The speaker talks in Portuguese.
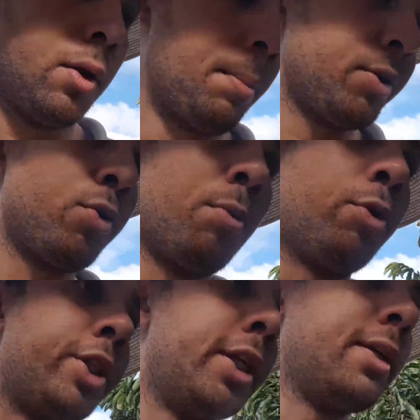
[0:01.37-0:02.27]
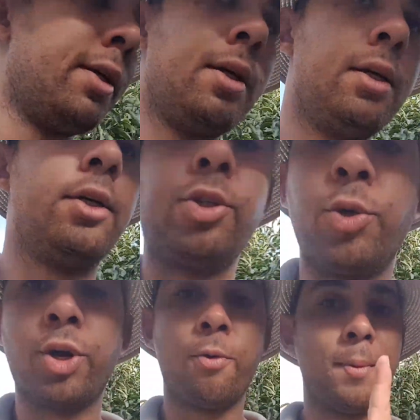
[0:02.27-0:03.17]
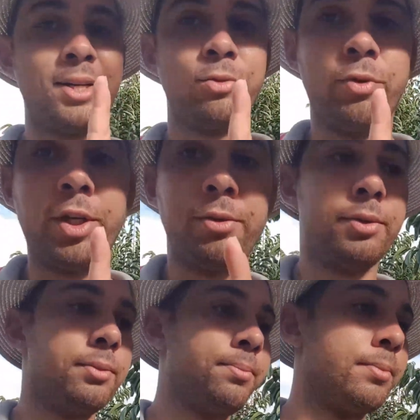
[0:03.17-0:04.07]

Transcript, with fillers: Olá pessoal, bom dia. Estou aqui com mais um vídeo.